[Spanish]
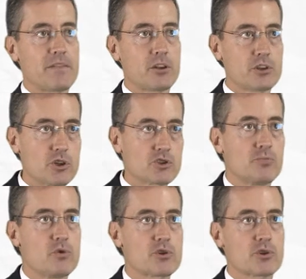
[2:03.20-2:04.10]
de George
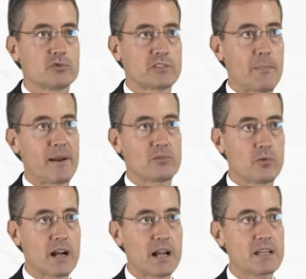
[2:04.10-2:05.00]
Bush contra Mike
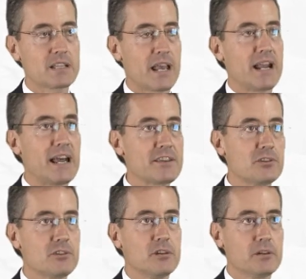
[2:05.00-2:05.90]
Dukakis en el
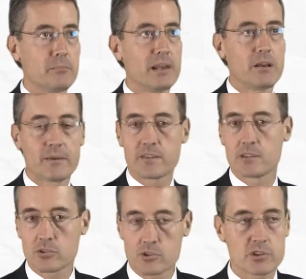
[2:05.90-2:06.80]
año
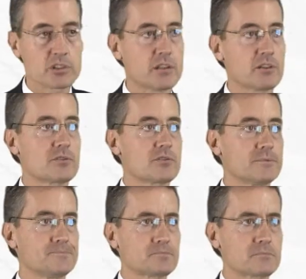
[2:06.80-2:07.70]
1988.
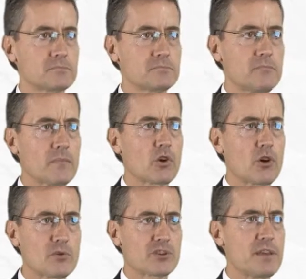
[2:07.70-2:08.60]

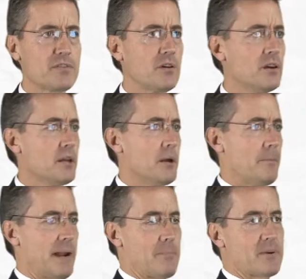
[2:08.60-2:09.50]
Cómo se hizo
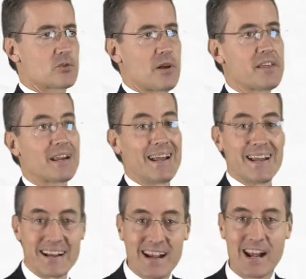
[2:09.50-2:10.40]
para persuadir
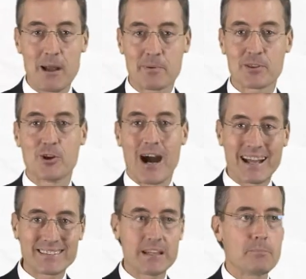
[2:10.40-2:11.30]
rápido,
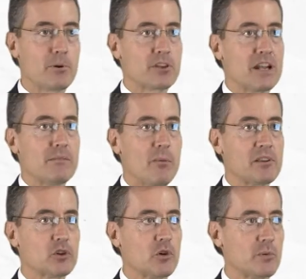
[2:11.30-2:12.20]
a tiempo y en el
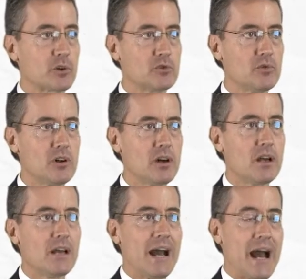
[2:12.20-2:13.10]
momento oportuno
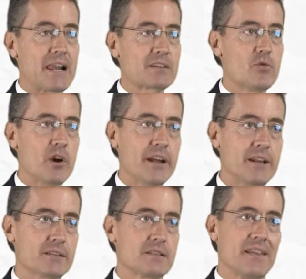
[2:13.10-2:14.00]
a las
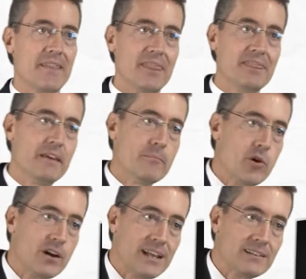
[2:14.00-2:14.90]
mujeres
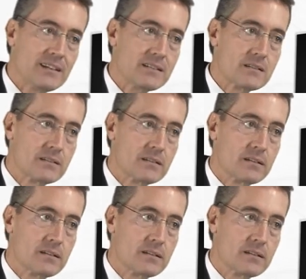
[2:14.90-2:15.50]
demócratas